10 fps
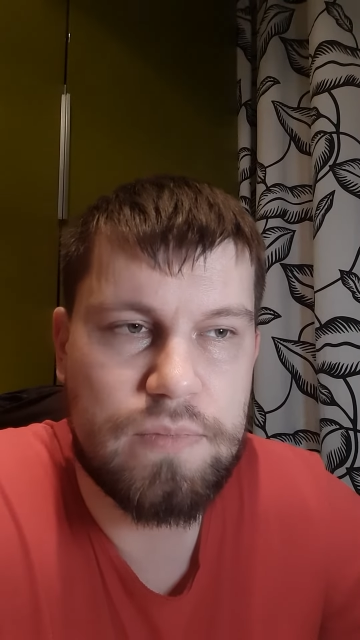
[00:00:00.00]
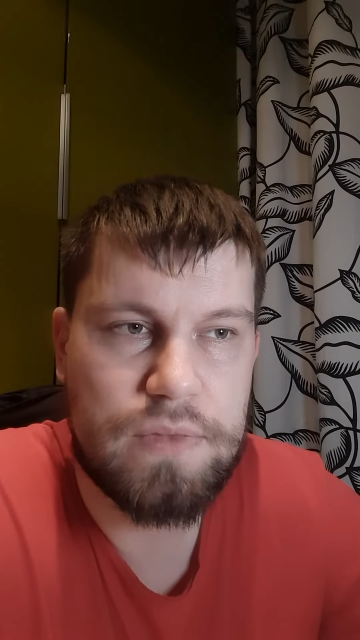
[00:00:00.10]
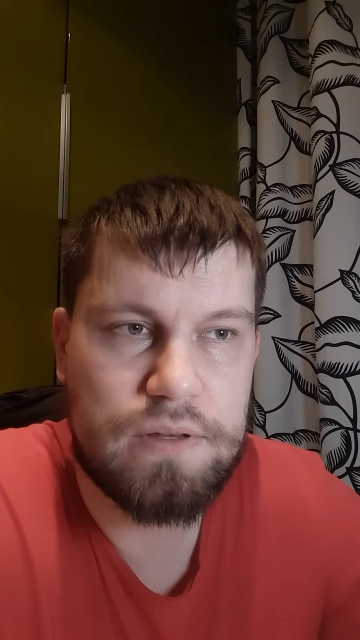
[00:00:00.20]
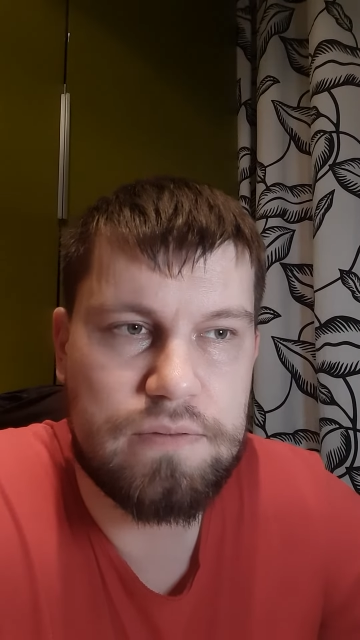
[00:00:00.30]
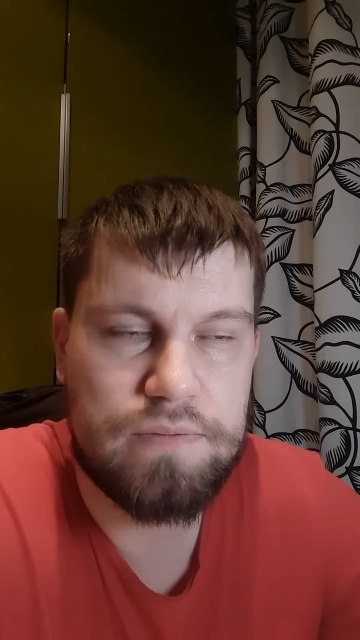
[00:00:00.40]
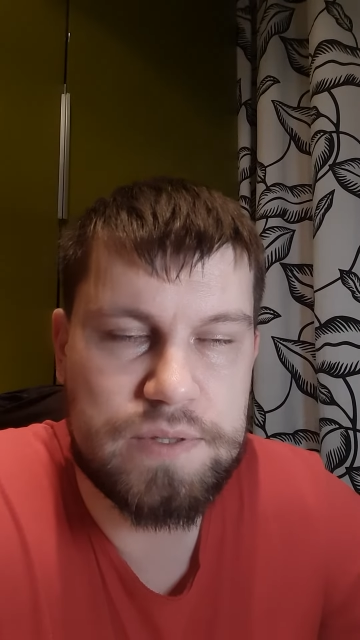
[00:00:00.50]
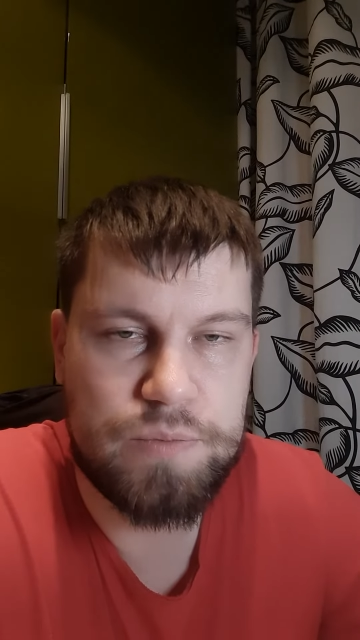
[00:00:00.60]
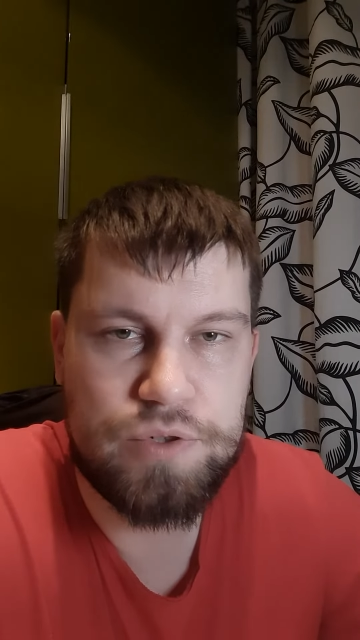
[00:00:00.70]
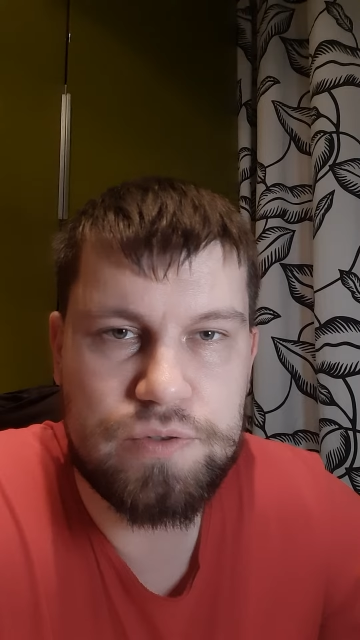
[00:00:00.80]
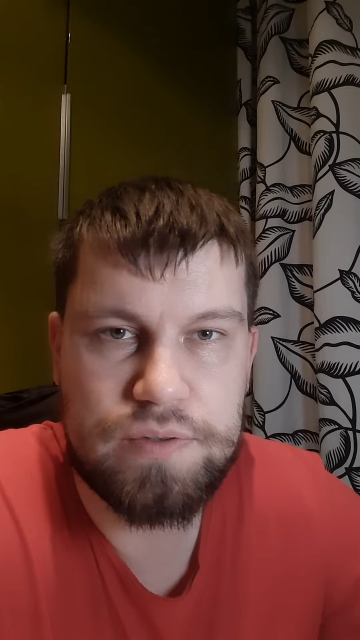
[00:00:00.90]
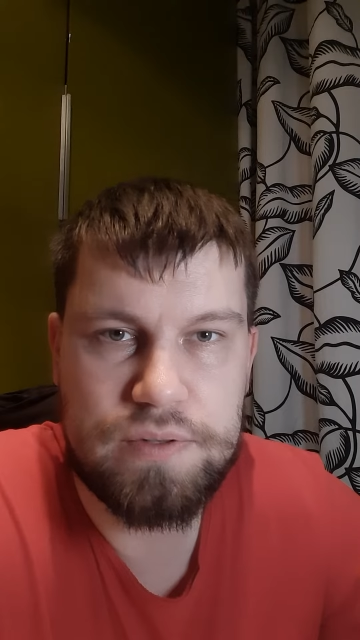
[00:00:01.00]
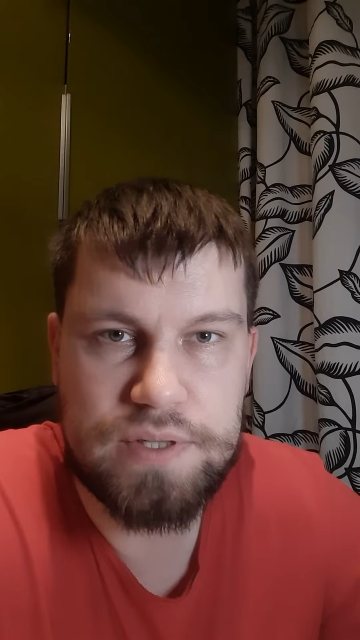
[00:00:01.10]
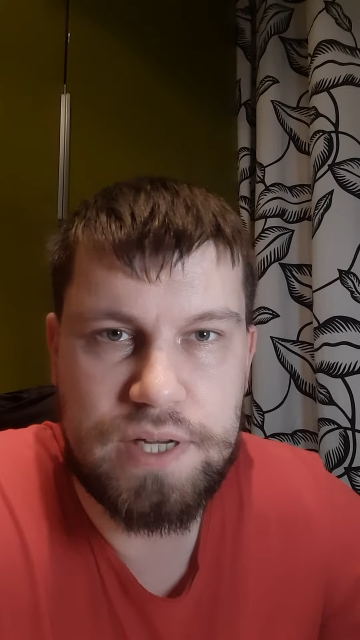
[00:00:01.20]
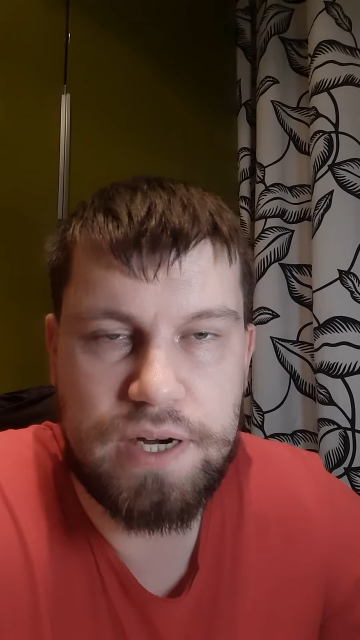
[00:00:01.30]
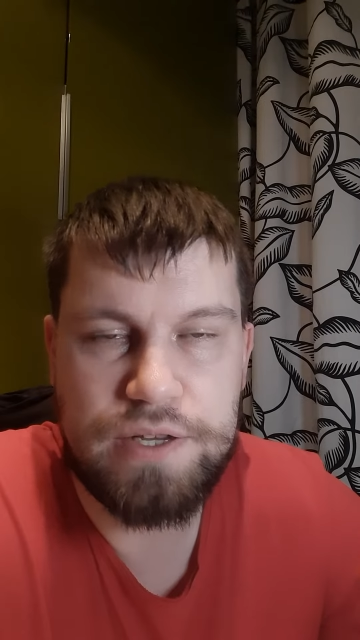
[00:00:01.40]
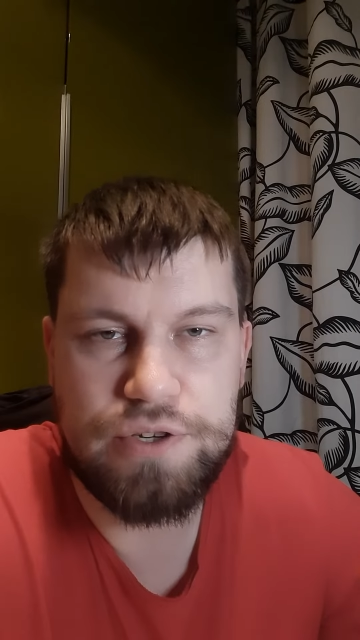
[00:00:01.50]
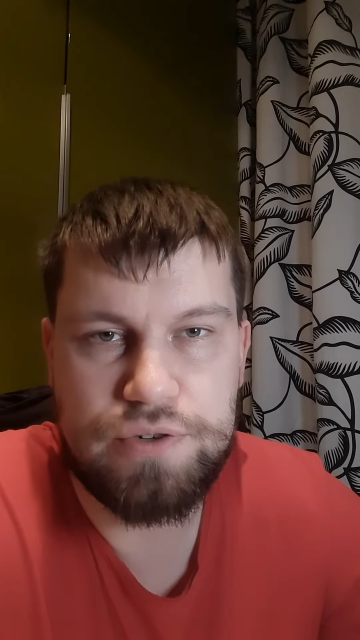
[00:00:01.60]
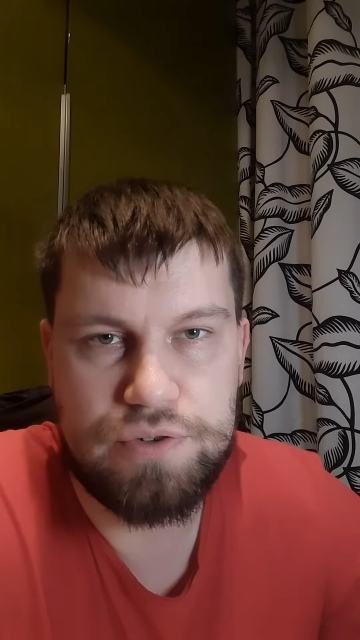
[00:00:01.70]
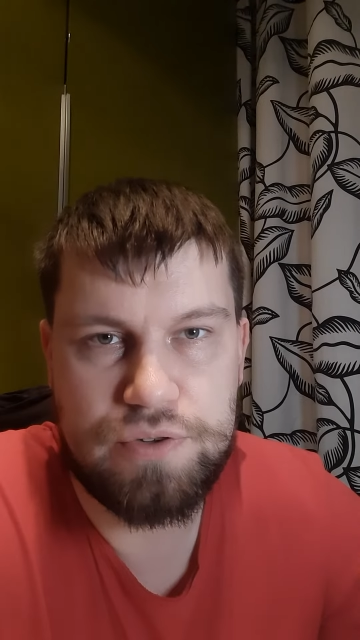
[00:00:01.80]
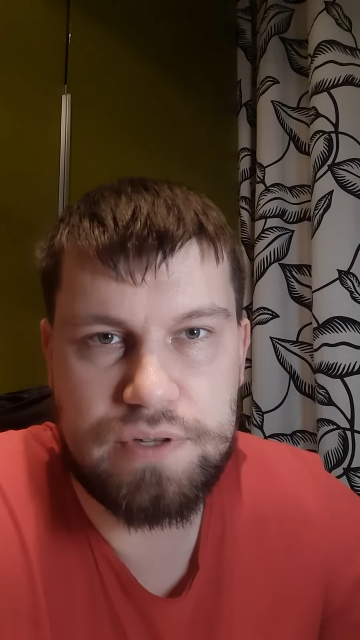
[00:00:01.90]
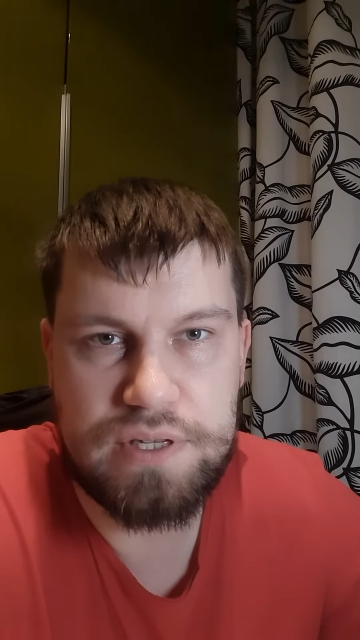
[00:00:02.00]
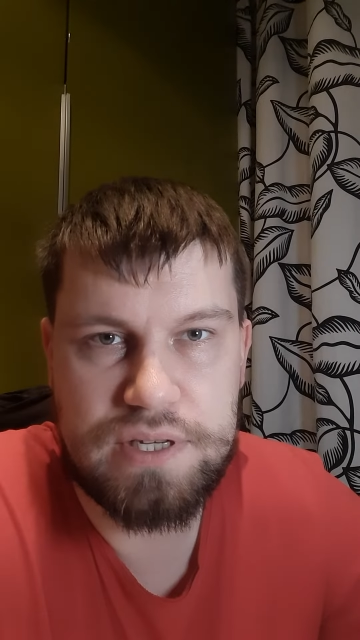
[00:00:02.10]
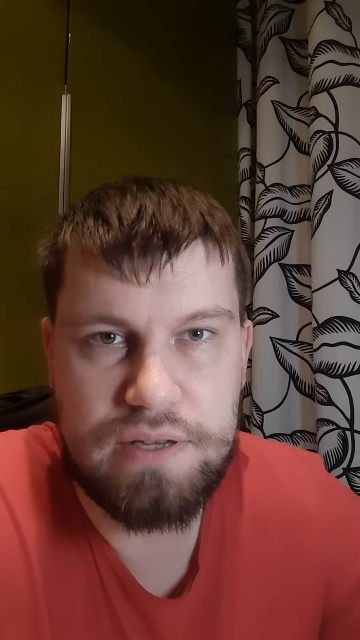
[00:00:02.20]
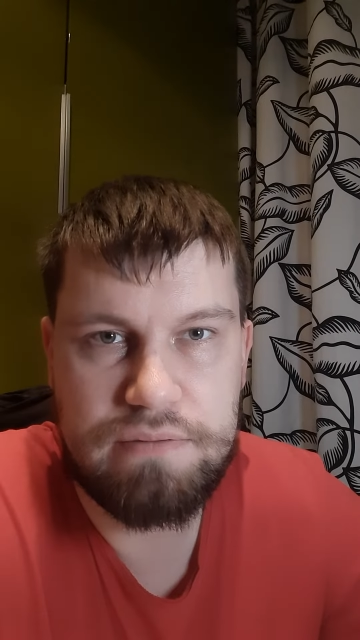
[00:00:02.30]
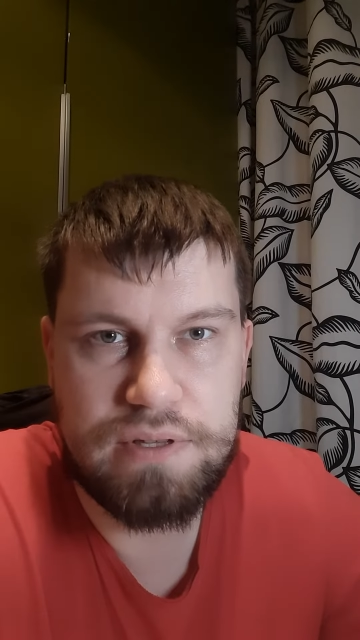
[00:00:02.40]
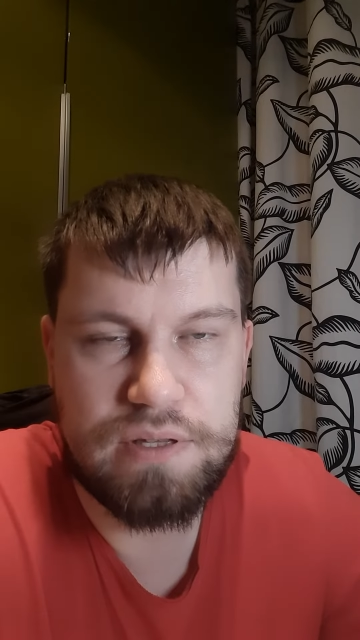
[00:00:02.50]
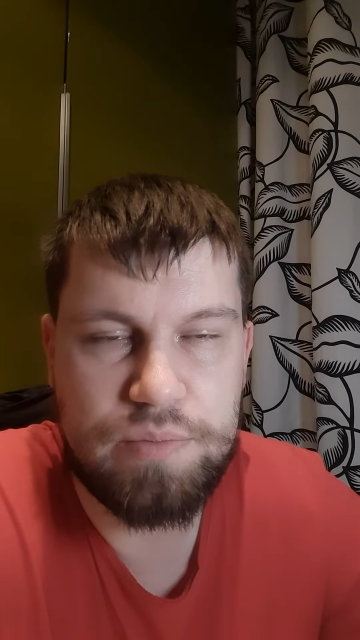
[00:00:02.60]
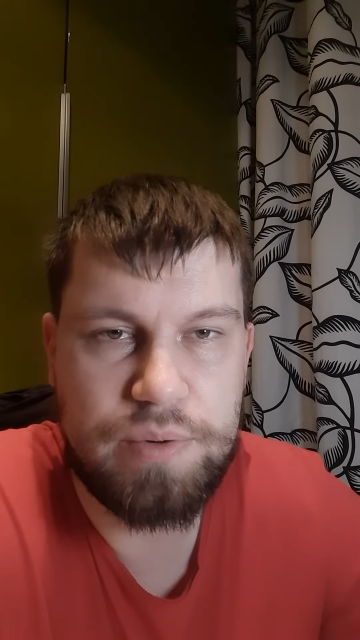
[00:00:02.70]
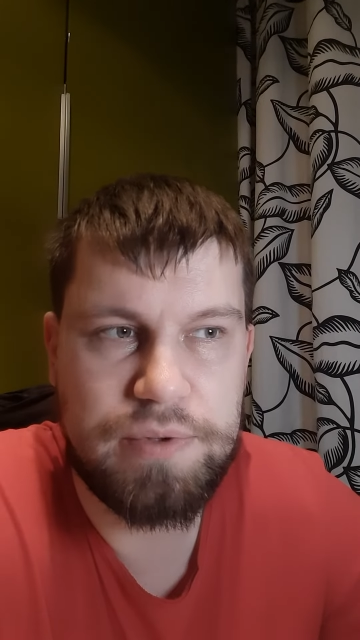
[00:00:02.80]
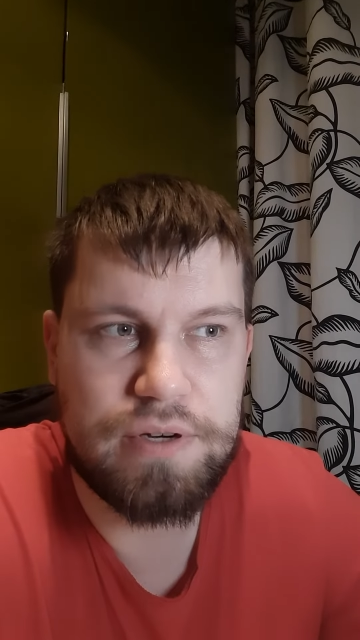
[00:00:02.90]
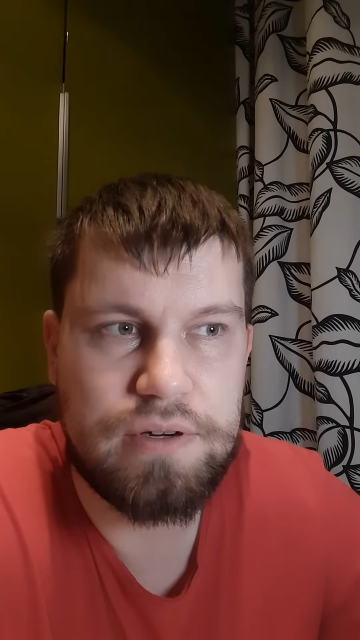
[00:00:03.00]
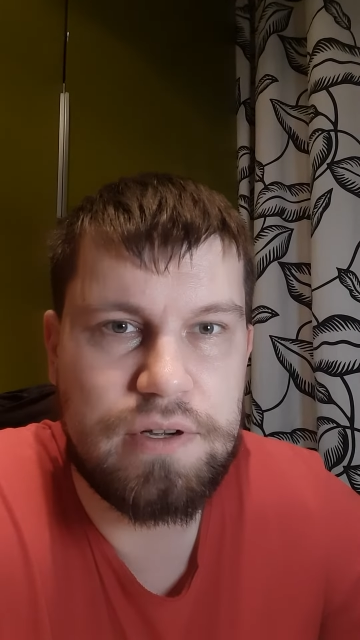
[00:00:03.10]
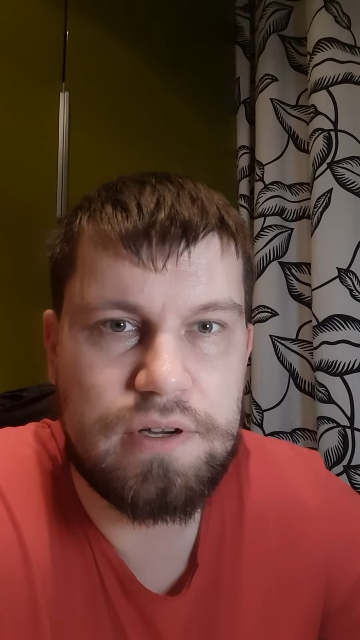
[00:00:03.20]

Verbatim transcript: возможно, он заранее еще что-то оценивает, например,